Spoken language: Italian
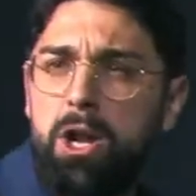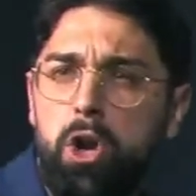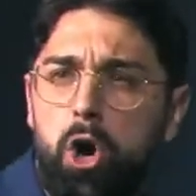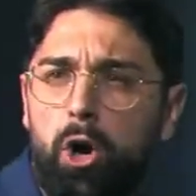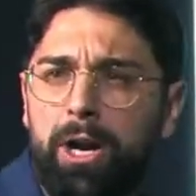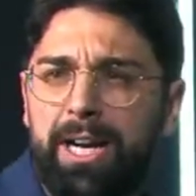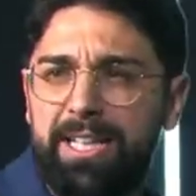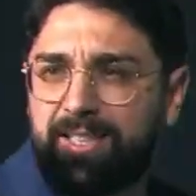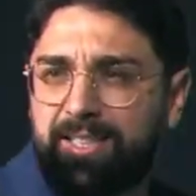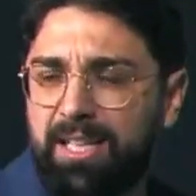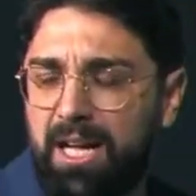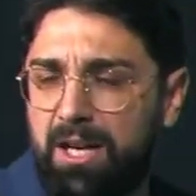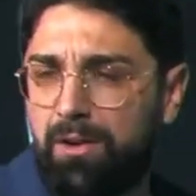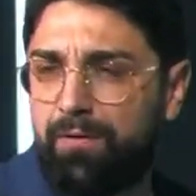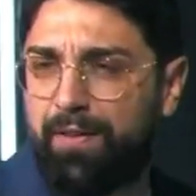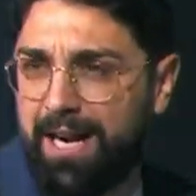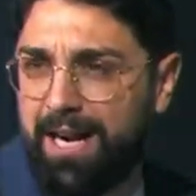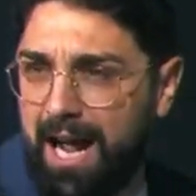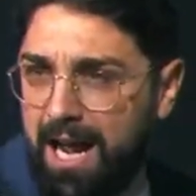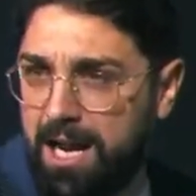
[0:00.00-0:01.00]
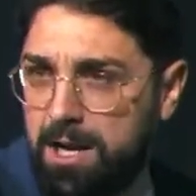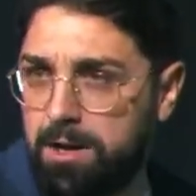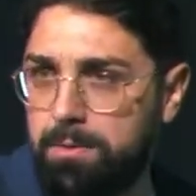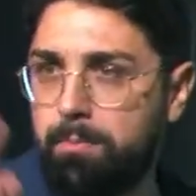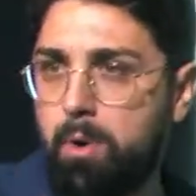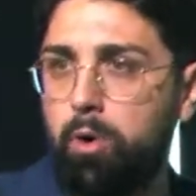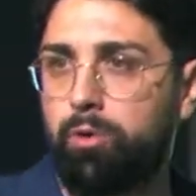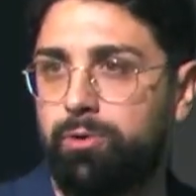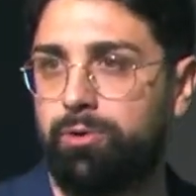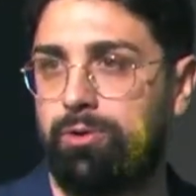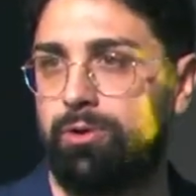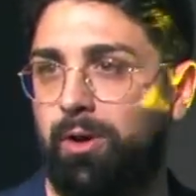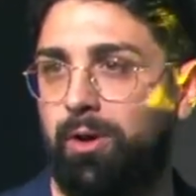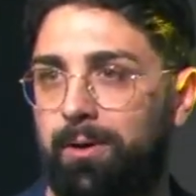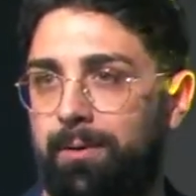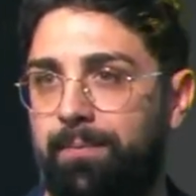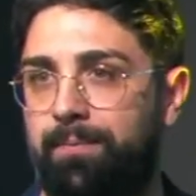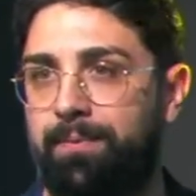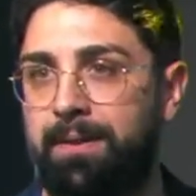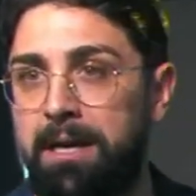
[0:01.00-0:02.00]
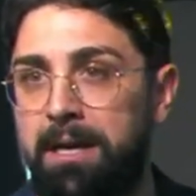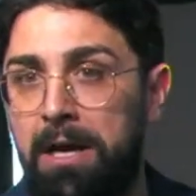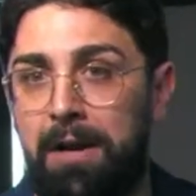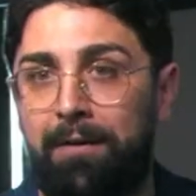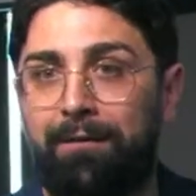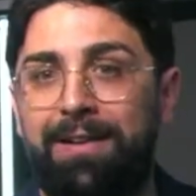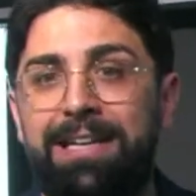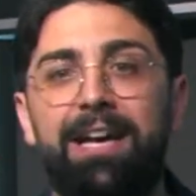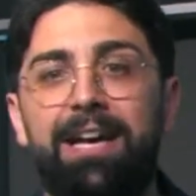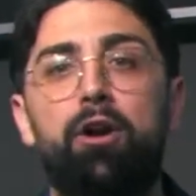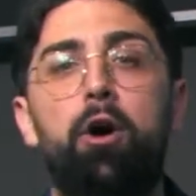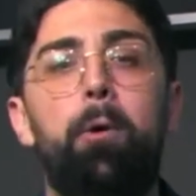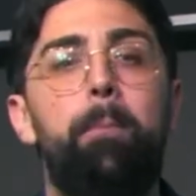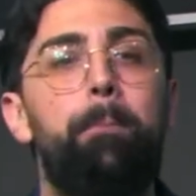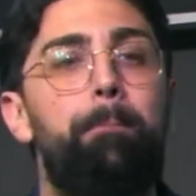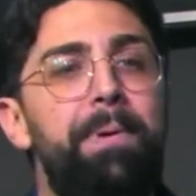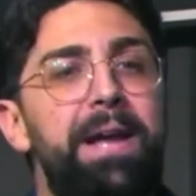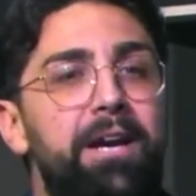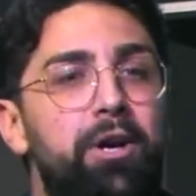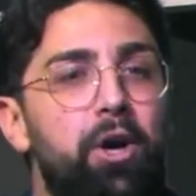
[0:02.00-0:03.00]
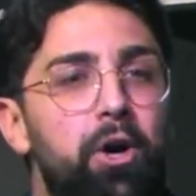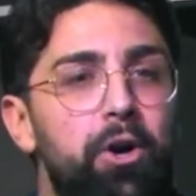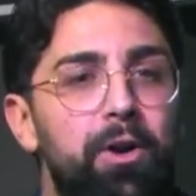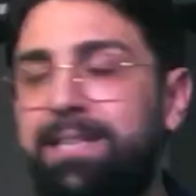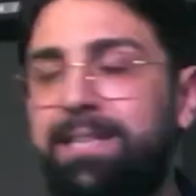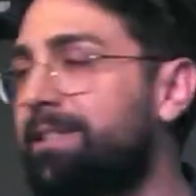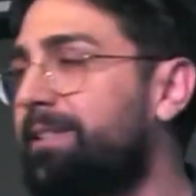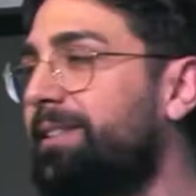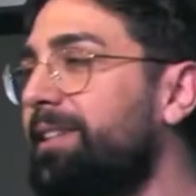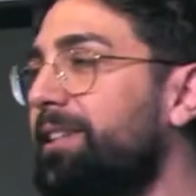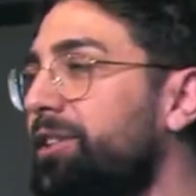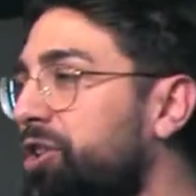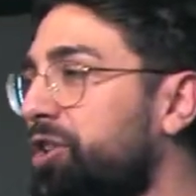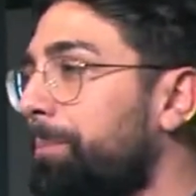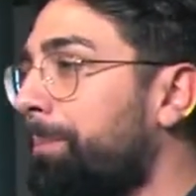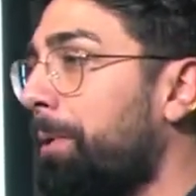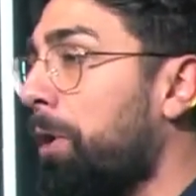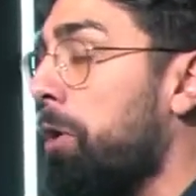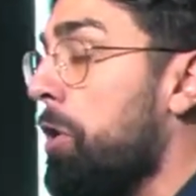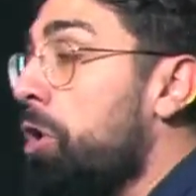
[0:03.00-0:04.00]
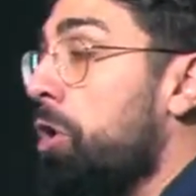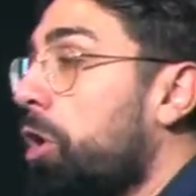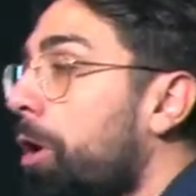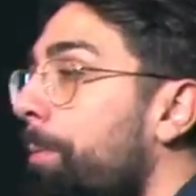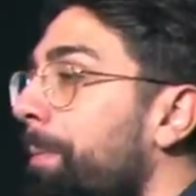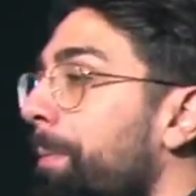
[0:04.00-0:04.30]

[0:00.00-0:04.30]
che salverà il mondo. Vi darò un piccolo anticipo, come il